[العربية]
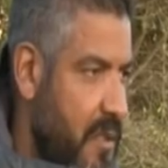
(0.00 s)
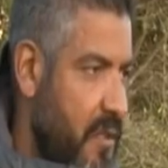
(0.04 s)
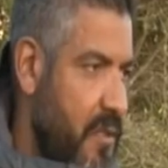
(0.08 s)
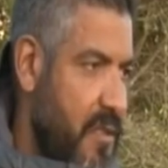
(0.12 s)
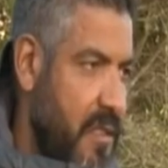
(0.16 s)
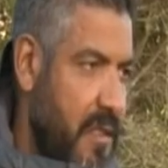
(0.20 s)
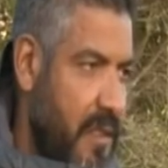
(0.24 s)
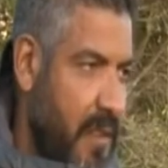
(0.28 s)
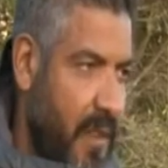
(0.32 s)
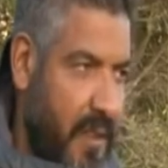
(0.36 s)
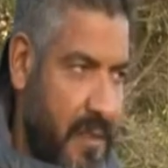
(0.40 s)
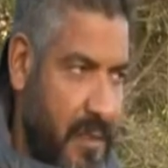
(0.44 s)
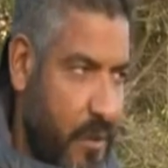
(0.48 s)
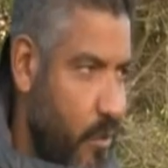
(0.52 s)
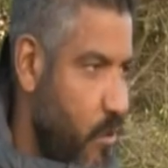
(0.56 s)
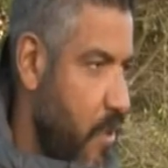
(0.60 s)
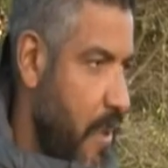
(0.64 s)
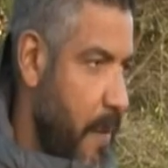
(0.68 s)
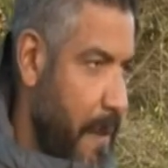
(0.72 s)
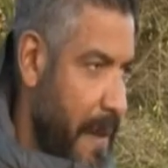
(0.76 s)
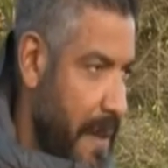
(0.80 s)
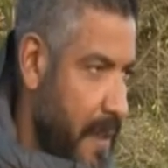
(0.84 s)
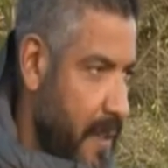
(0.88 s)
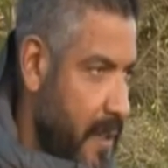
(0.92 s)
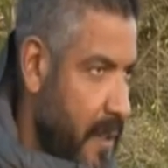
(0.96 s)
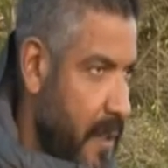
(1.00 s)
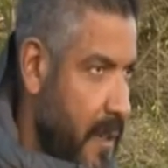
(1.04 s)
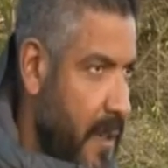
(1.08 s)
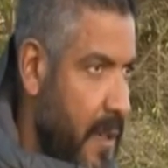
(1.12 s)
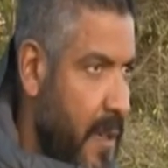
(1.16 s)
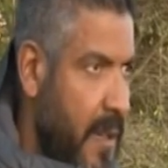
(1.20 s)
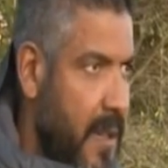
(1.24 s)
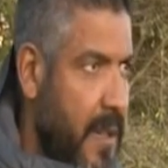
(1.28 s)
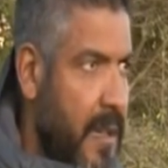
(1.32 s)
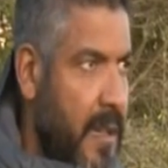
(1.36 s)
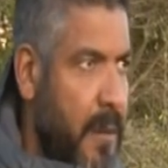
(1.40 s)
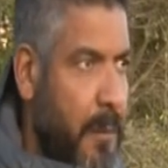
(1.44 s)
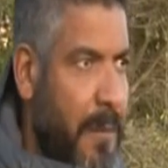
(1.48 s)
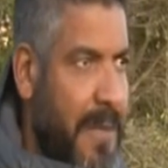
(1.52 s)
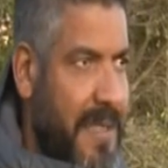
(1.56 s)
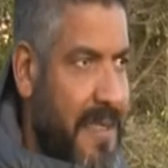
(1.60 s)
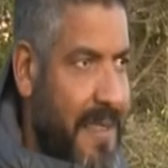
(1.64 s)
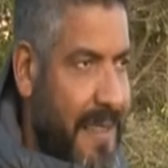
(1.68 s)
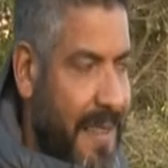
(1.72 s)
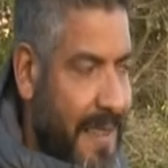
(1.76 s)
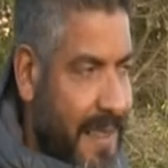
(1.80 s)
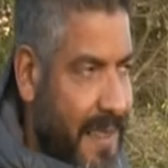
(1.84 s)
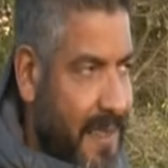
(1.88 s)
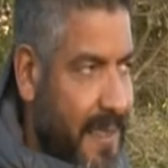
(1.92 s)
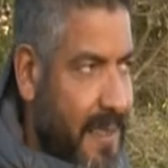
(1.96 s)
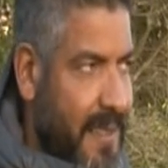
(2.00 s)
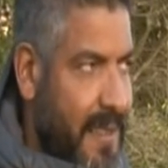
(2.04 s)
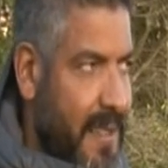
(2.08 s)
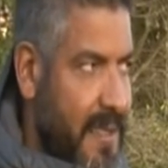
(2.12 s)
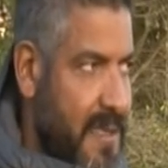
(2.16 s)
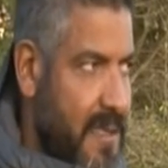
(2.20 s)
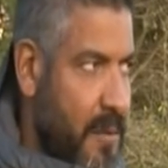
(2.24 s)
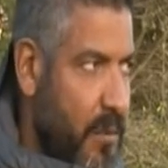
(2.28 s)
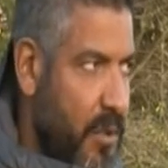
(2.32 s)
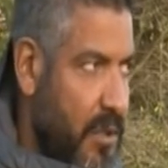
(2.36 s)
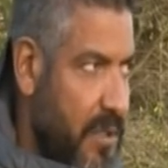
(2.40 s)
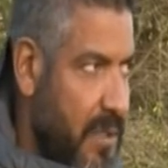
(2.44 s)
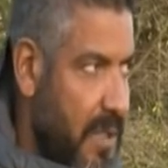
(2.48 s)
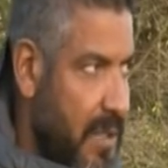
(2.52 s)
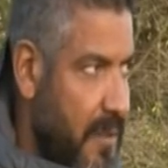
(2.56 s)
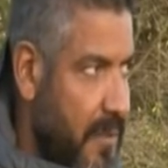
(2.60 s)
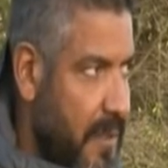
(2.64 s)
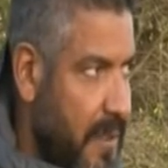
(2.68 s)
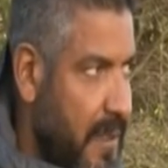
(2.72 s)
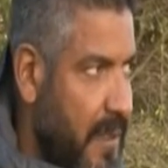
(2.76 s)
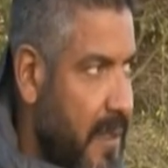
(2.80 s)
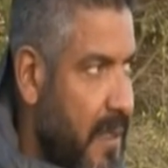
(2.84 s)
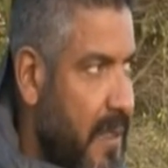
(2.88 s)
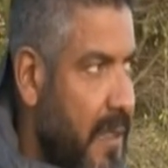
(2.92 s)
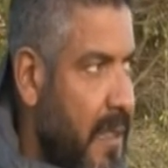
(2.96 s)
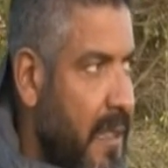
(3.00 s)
سته هيخسروا سبعه بس اكيد الناس دي محترفه